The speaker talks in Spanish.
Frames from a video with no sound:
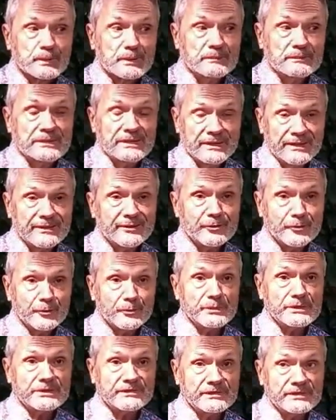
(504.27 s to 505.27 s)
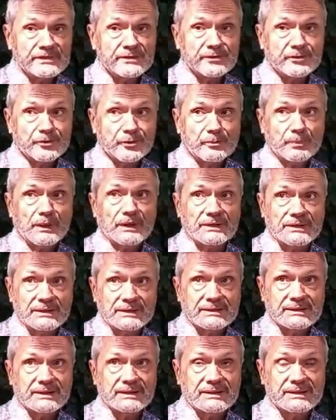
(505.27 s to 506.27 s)
desde 2005
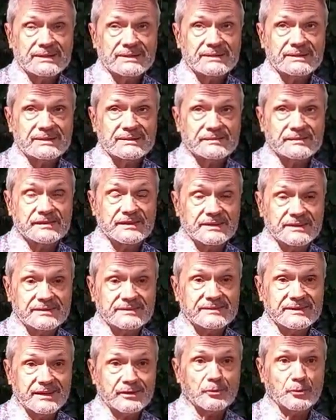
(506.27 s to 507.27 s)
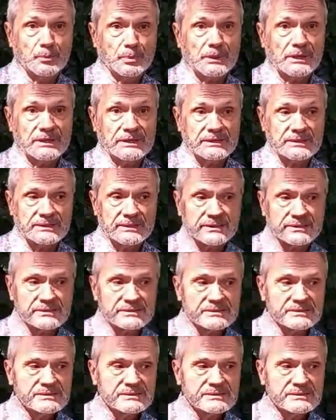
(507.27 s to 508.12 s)
planeta, eh, Ceres es un planeta.